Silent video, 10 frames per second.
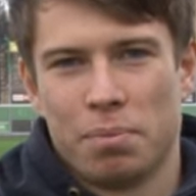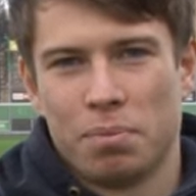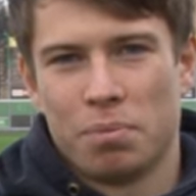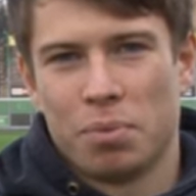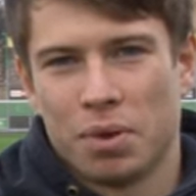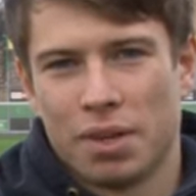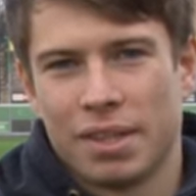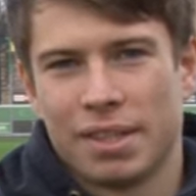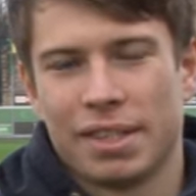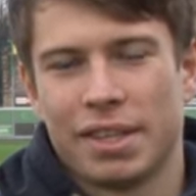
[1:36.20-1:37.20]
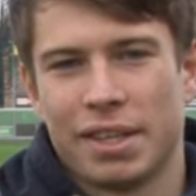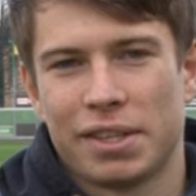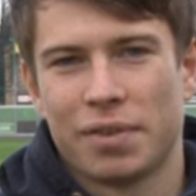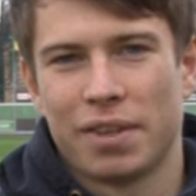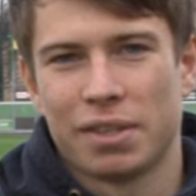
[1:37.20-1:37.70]
moje
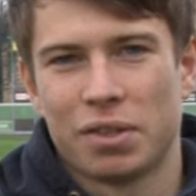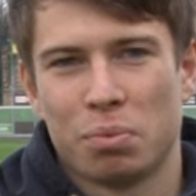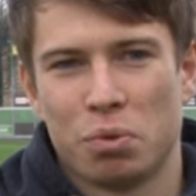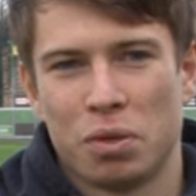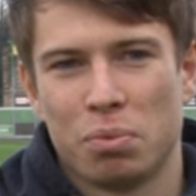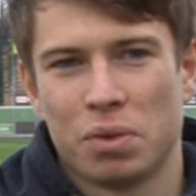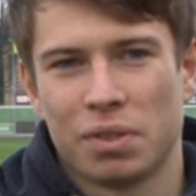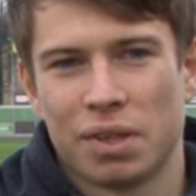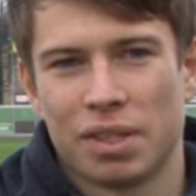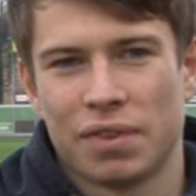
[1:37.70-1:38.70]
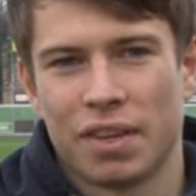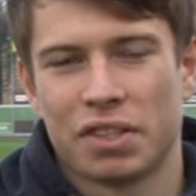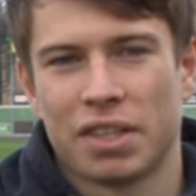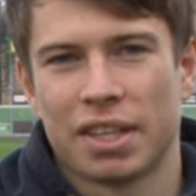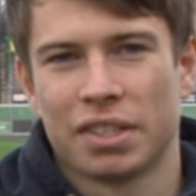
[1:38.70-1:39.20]
zainteresowania co do piłki były coraz
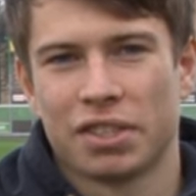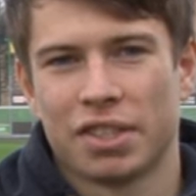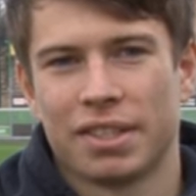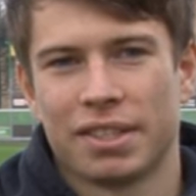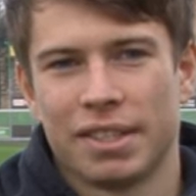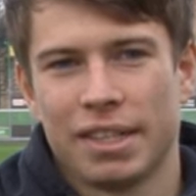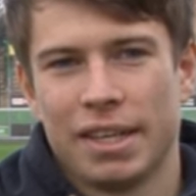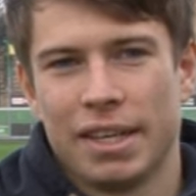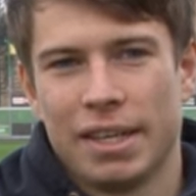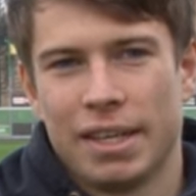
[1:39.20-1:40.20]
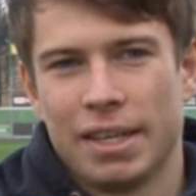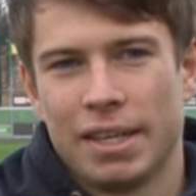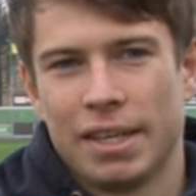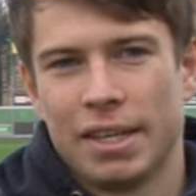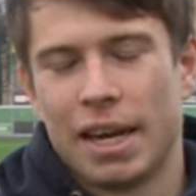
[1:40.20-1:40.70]
większe, także
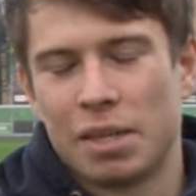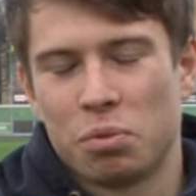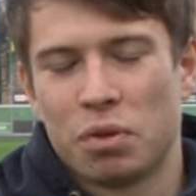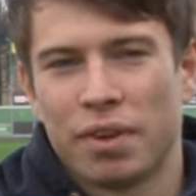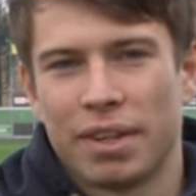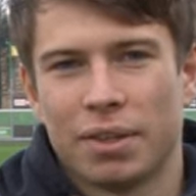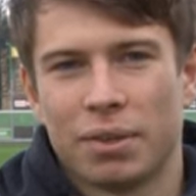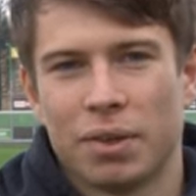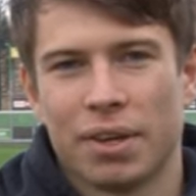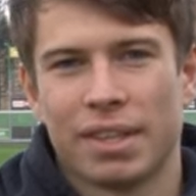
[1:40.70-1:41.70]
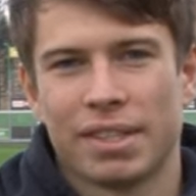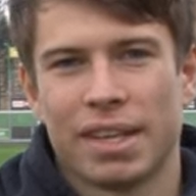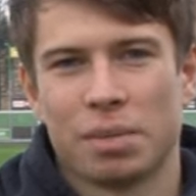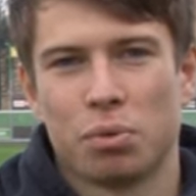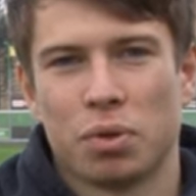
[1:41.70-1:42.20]
raz był to Fernando Torres,
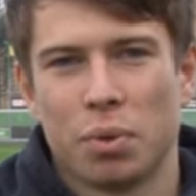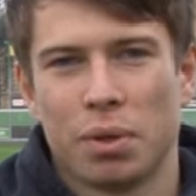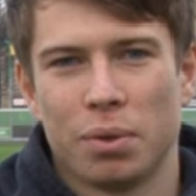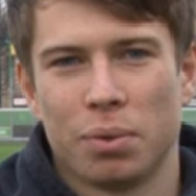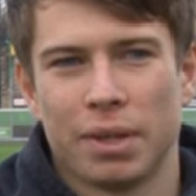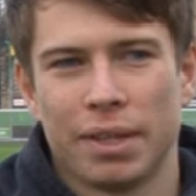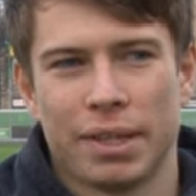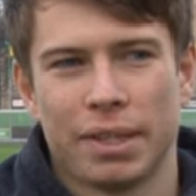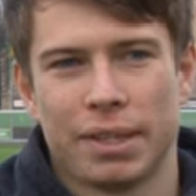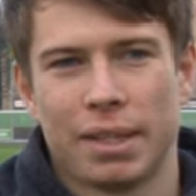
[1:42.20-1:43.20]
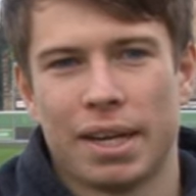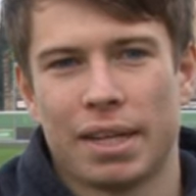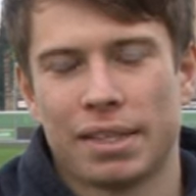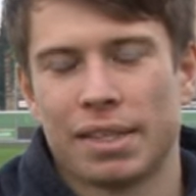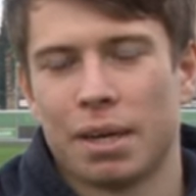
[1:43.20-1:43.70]
raz był to Wayne Rooney.
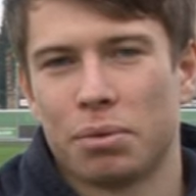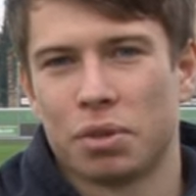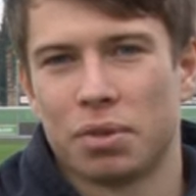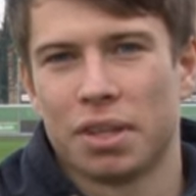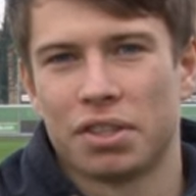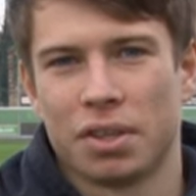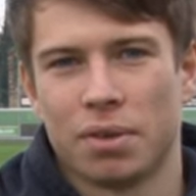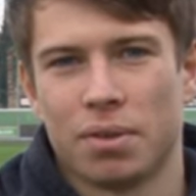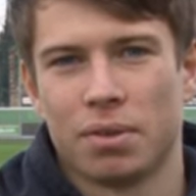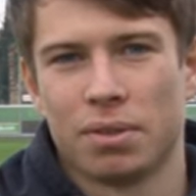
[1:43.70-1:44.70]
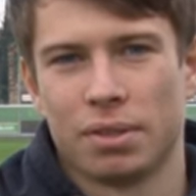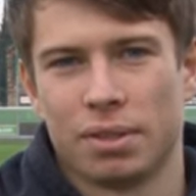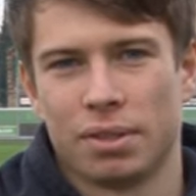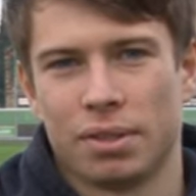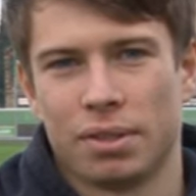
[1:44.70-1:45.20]
Teraz staram się od każdego
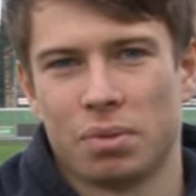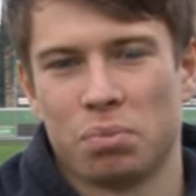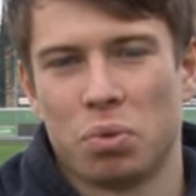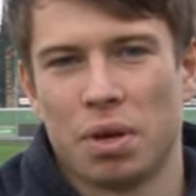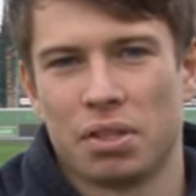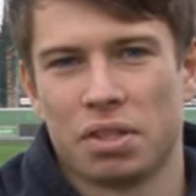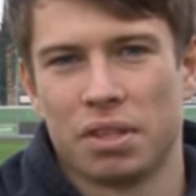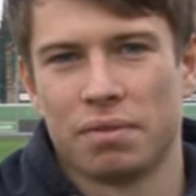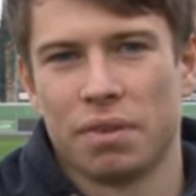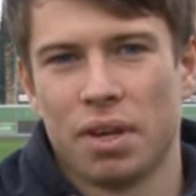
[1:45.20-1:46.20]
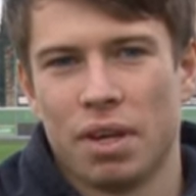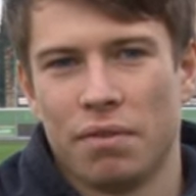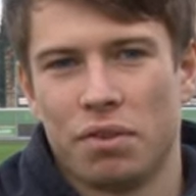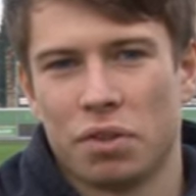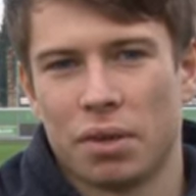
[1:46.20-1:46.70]
e, piłkarza
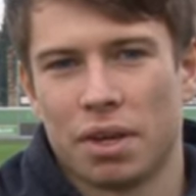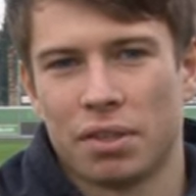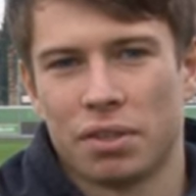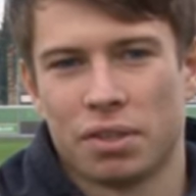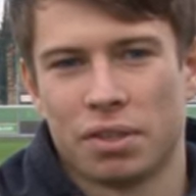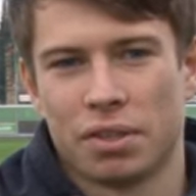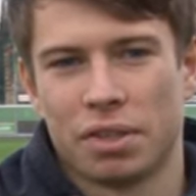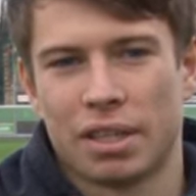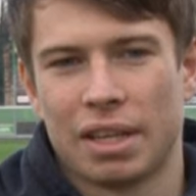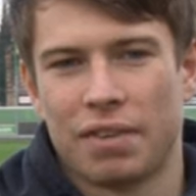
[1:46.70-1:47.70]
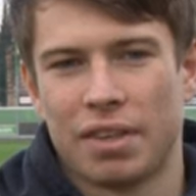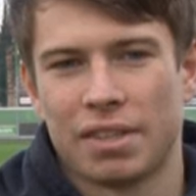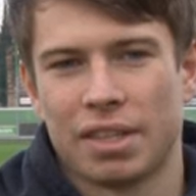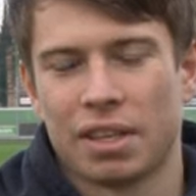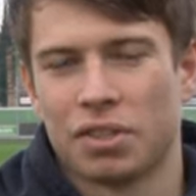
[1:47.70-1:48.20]
wyciągać e, jak
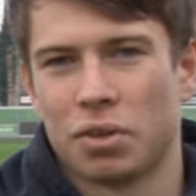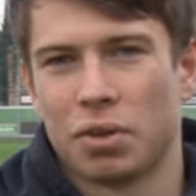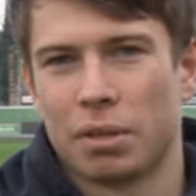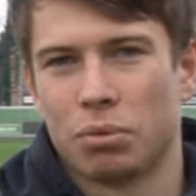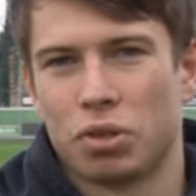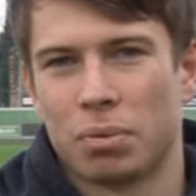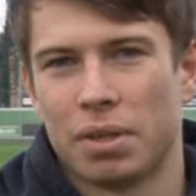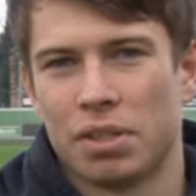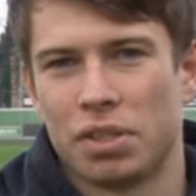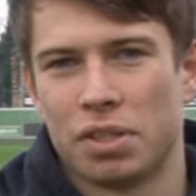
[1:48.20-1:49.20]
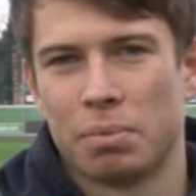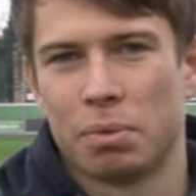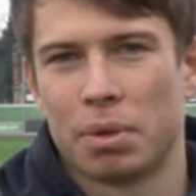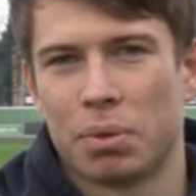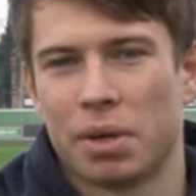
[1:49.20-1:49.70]
najwięcej, także oglądam dużo meczy i
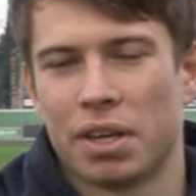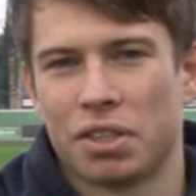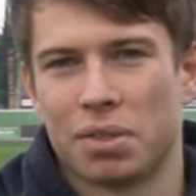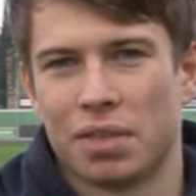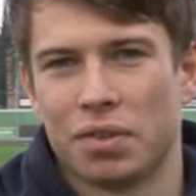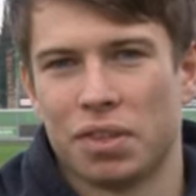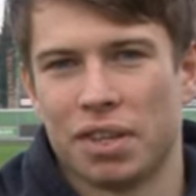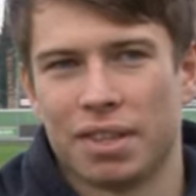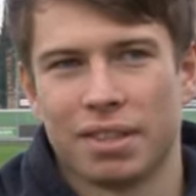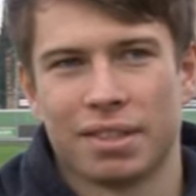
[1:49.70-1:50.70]
podpatruję każdego zawodnika.